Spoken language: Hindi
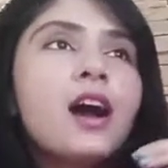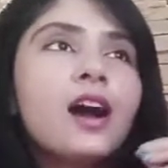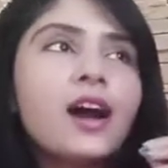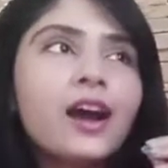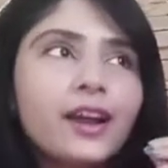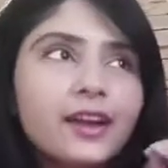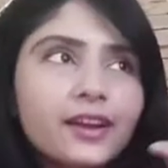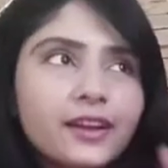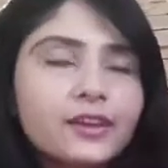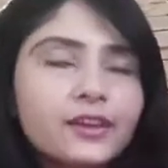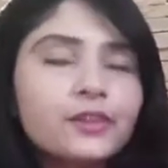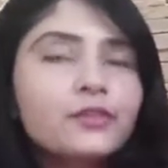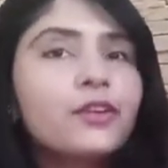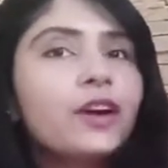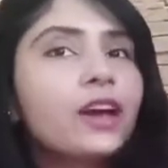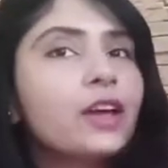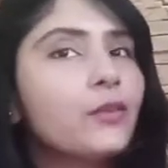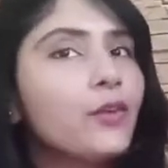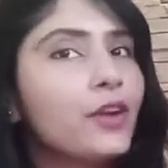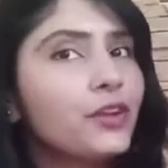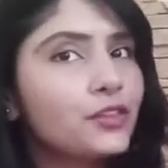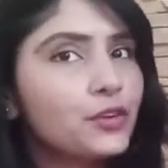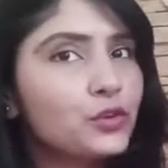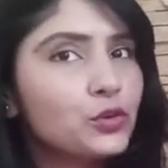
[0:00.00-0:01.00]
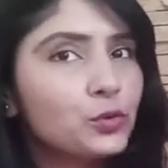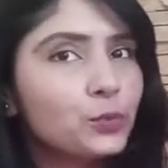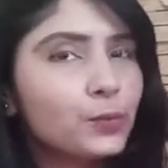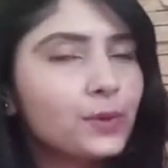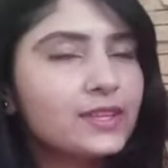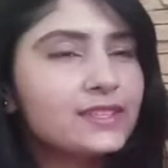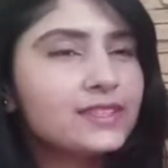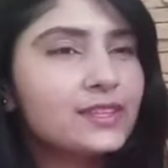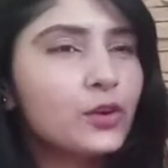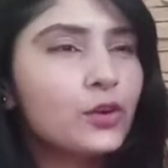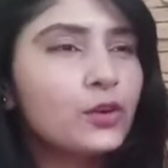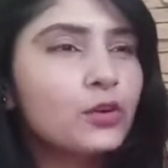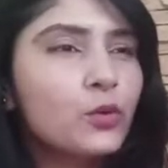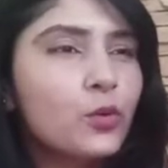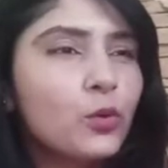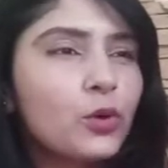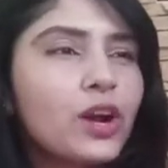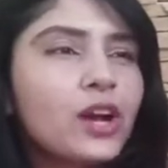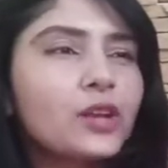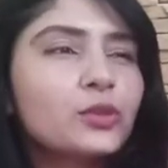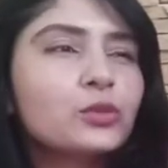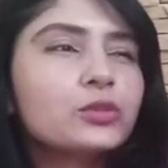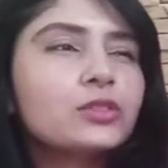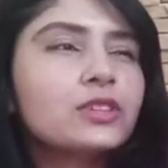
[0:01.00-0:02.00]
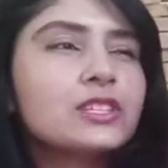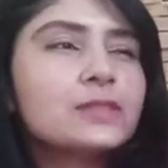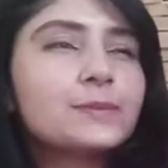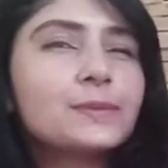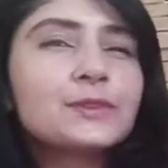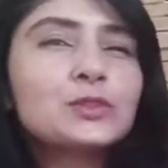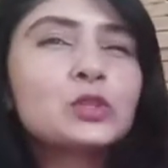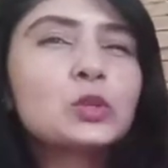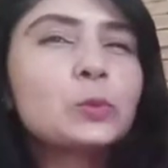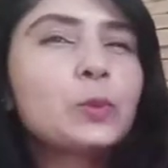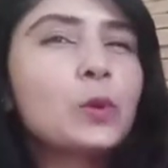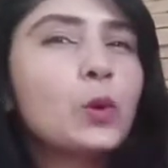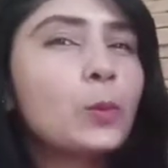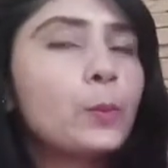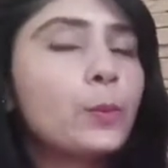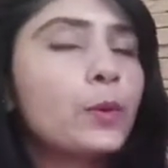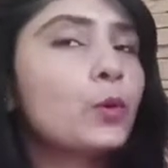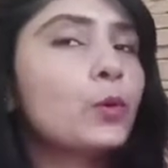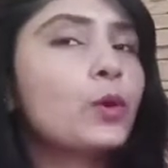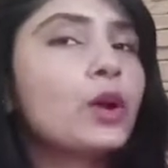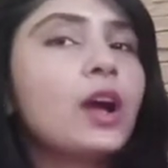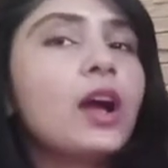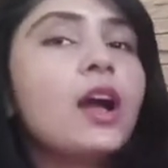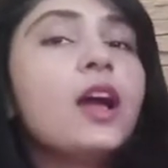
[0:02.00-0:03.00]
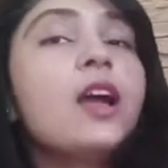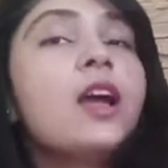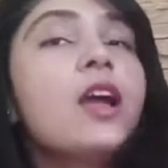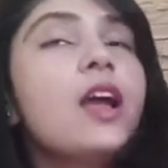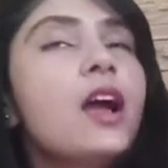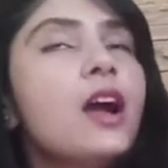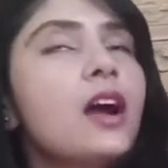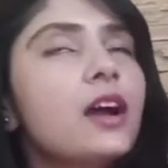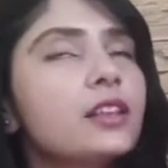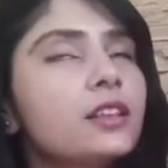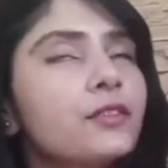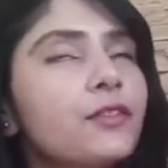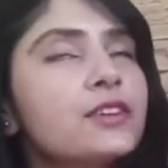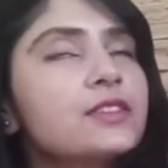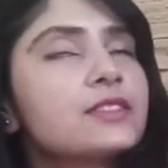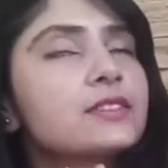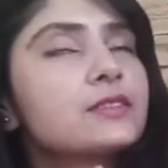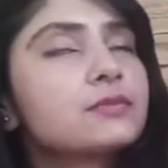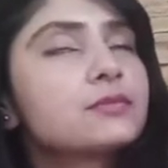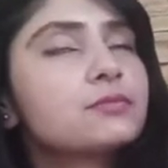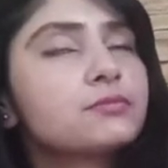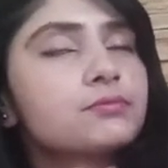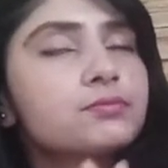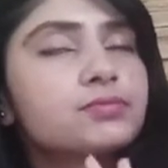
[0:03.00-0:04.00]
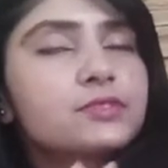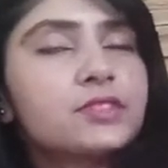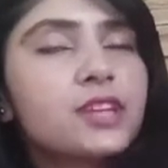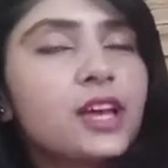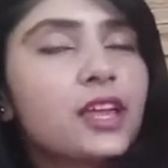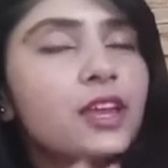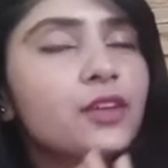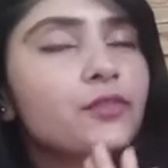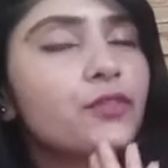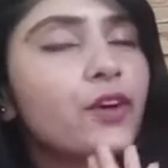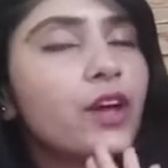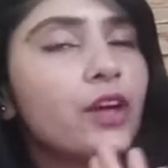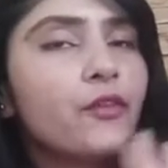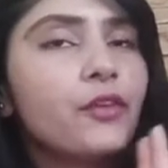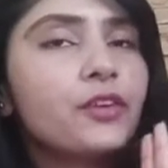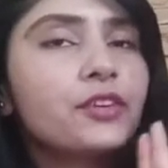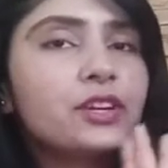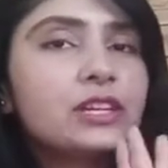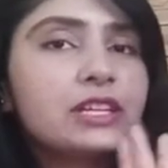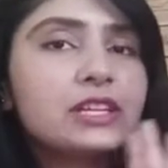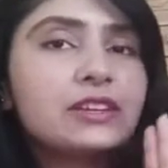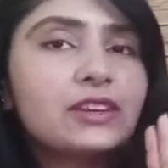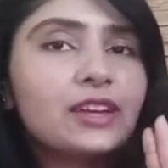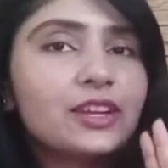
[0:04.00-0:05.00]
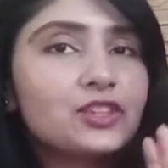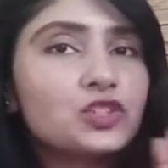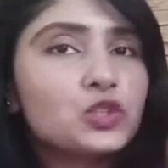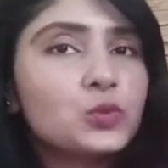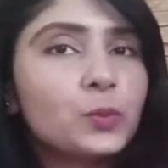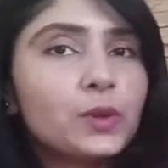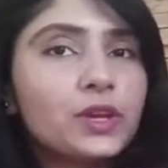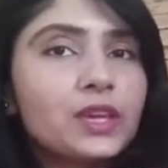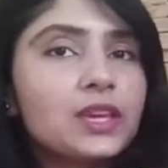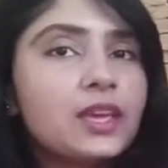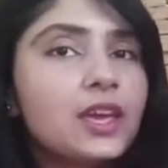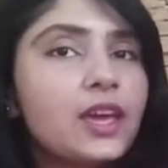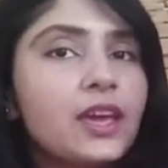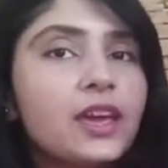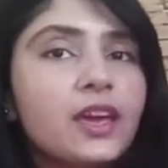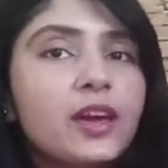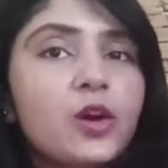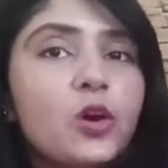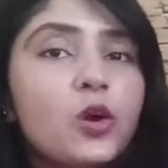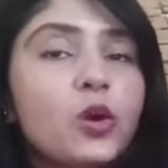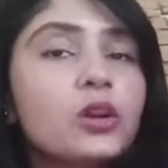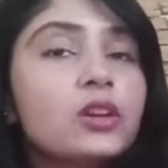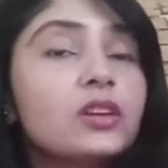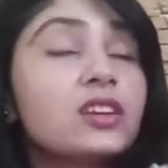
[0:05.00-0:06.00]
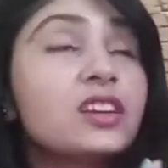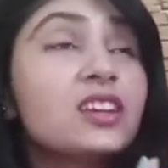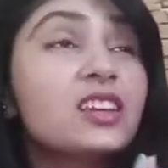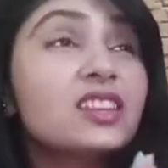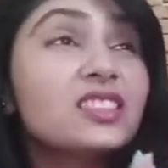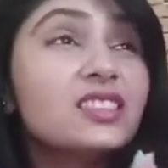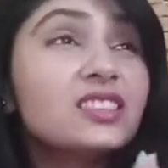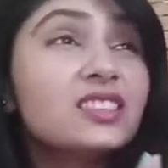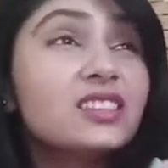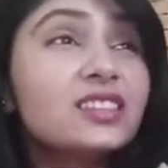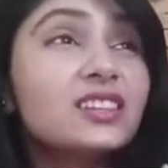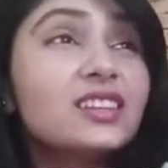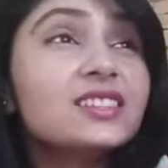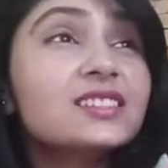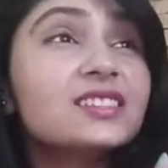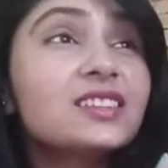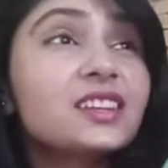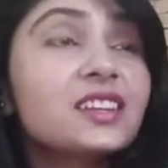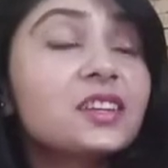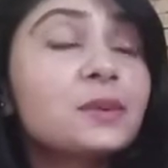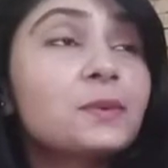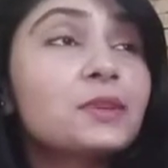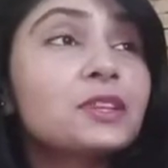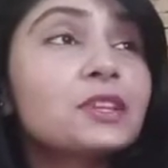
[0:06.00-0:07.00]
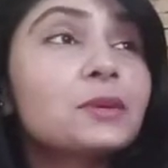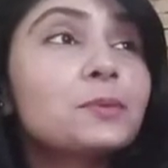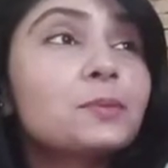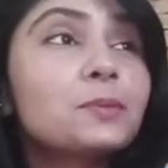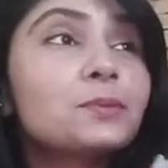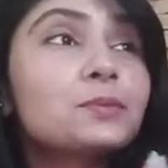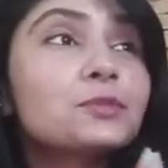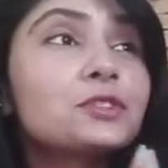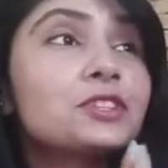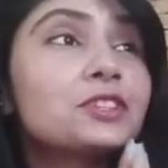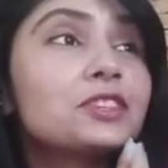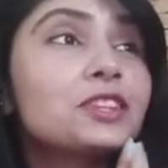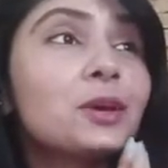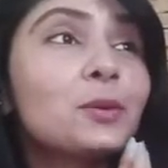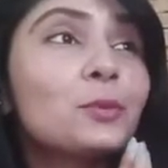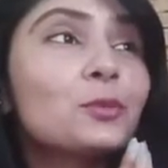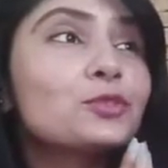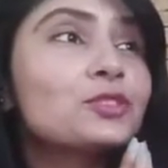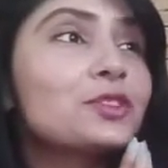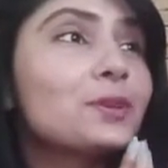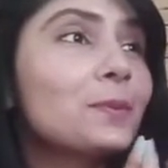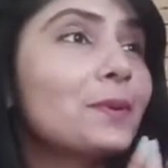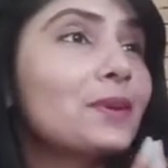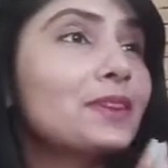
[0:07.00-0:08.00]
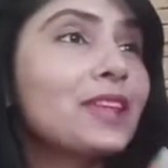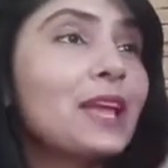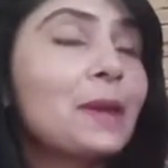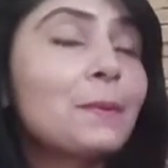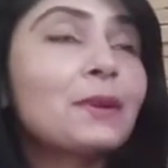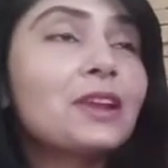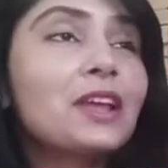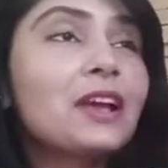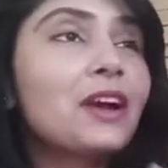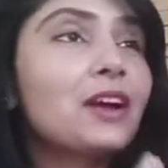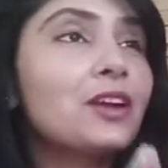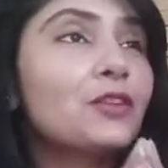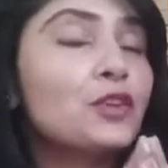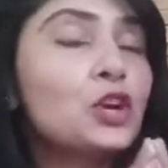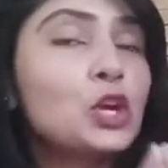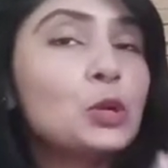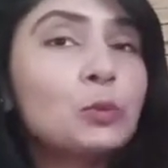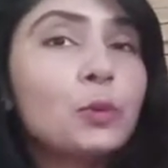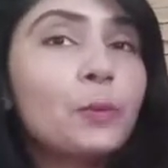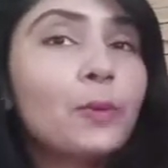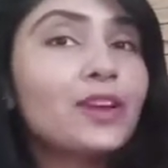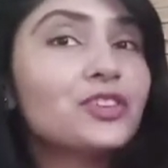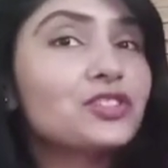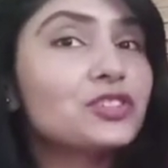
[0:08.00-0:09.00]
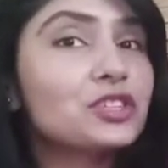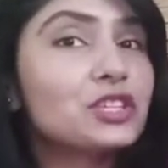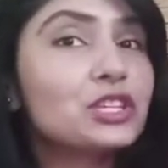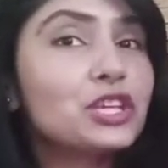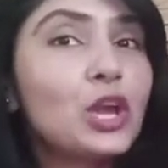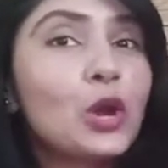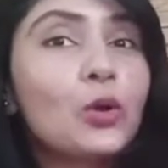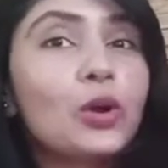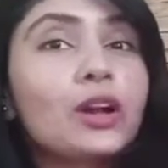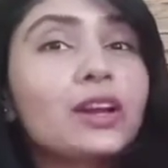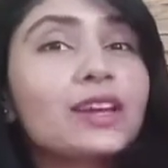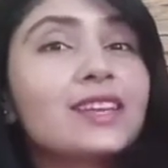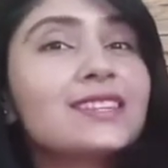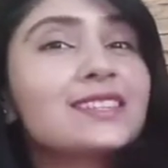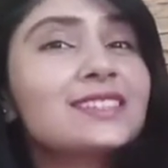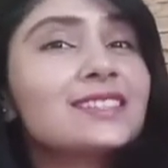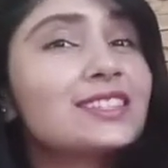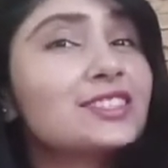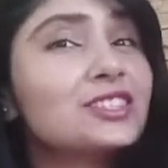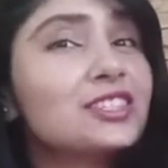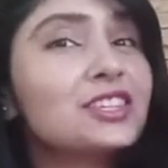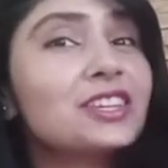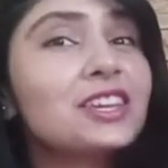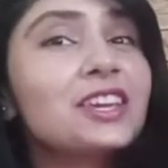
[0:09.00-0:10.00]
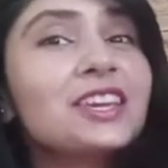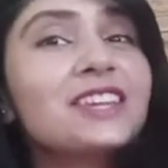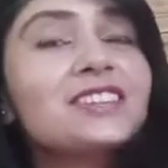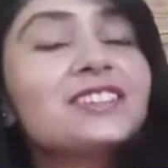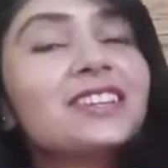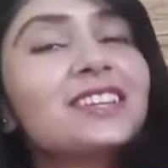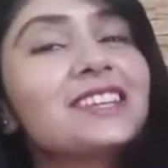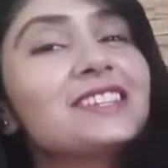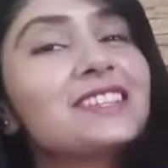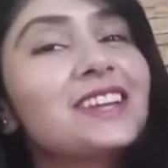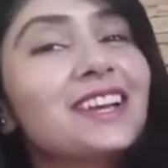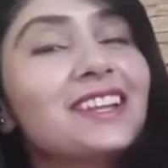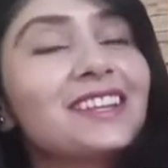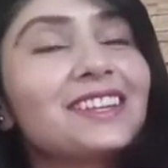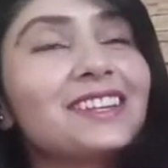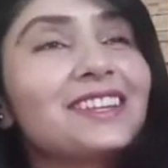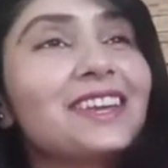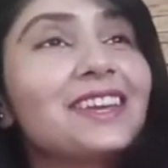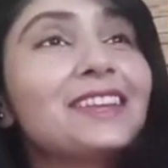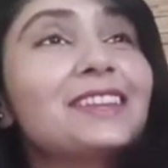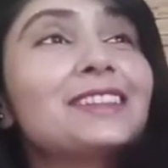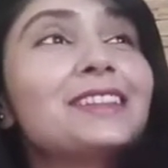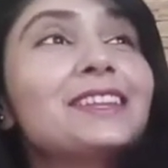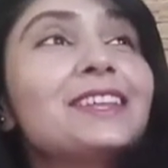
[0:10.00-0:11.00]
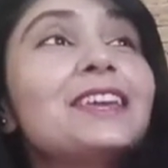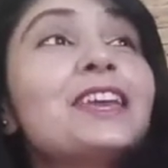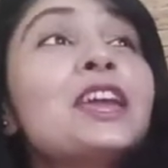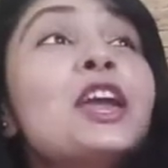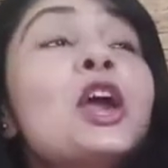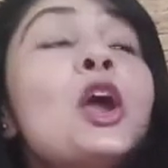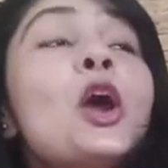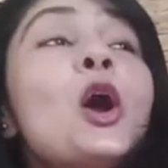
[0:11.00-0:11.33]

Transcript: अंडर फाइव हंड्रेड रुपीज़ है और होगा तो दस बीस रुपये ऊपर होगा अदरवाइज सारे 500 के रेंज में ही हैं और इतनी सारी मतलब जितना मुझे पता है मैंने हर वीडियो में मेंशन किया होगा कि स्टिचिंग ही चली जाती है इतनी